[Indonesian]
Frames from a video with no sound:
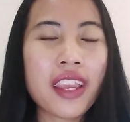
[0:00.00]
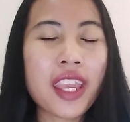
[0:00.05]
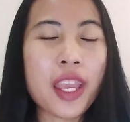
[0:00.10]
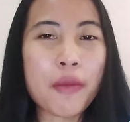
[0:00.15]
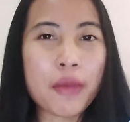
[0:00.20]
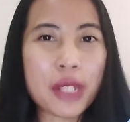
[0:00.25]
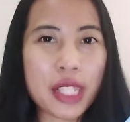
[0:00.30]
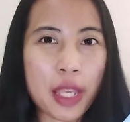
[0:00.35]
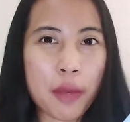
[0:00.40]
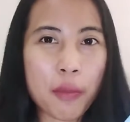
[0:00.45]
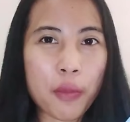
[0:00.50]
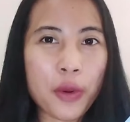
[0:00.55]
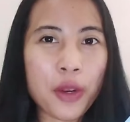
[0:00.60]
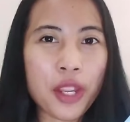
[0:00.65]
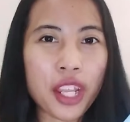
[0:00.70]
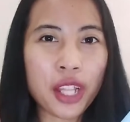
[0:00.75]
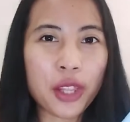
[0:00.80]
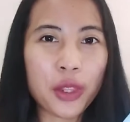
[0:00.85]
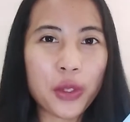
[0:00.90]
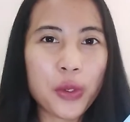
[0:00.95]
ya
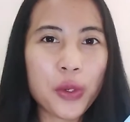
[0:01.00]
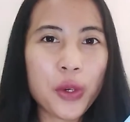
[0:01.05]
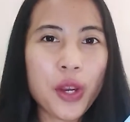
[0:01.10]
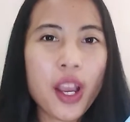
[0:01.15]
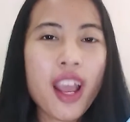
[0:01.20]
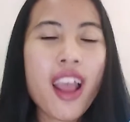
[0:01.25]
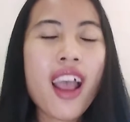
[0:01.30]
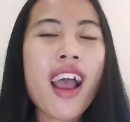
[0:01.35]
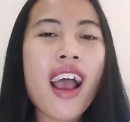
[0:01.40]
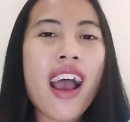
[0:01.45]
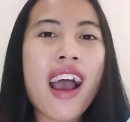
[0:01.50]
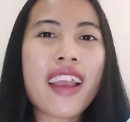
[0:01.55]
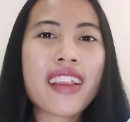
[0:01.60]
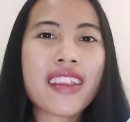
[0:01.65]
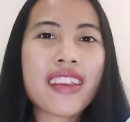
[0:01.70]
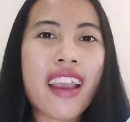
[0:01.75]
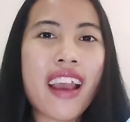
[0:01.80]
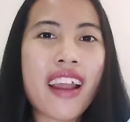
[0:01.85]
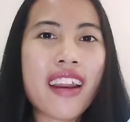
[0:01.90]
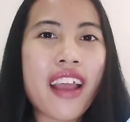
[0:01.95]
meskipun itu
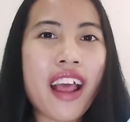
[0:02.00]
hanya